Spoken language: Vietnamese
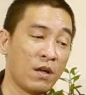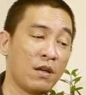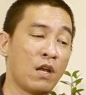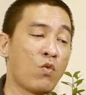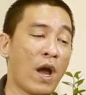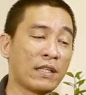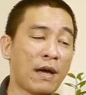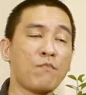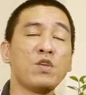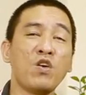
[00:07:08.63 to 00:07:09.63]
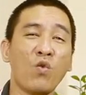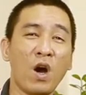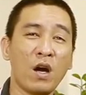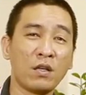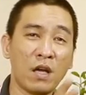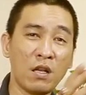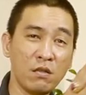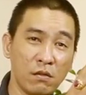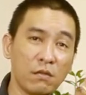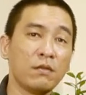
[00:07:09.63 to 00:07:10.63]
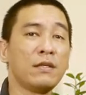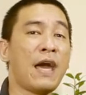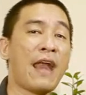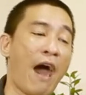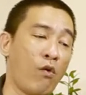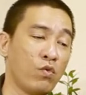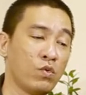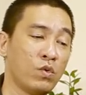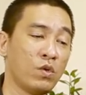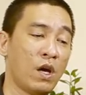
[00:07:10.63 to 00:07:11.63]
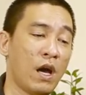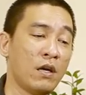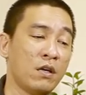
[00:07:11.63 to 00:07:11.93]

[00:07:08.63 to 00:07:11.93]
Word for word: nên quan tâm nhiều hơn đến gia đạo ha